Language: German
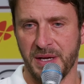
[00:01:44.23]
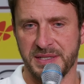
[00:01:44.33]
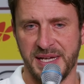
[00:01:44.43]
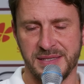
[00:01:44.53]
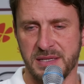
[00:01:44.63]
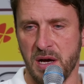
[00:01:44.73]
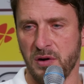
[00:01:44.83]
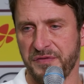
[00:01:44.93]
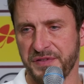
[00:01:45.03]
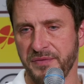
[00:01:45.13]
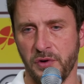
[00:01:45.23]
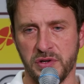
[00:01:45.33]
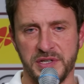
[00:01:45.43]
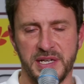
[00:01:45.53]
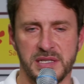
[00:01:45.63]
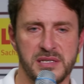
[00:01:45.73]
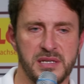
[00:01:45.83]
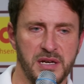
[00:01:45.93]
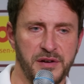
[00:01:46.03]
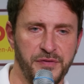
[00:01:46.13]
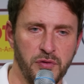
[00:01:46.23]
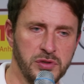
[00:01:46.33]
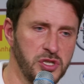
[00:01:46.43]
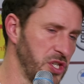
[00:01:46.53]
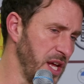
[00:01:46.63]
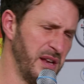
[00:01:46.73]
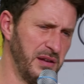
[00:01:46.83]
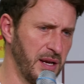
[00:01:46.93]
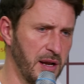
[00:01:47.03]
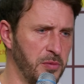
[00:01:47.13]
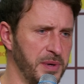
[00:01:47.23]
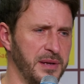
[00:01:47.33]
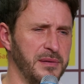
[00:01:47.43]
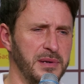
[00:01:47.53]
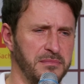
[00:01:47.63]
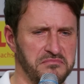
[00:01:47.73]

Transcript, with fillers: testen, auch auf die Wochen, die jetzt äh, vor uns stehen. Ich glaube,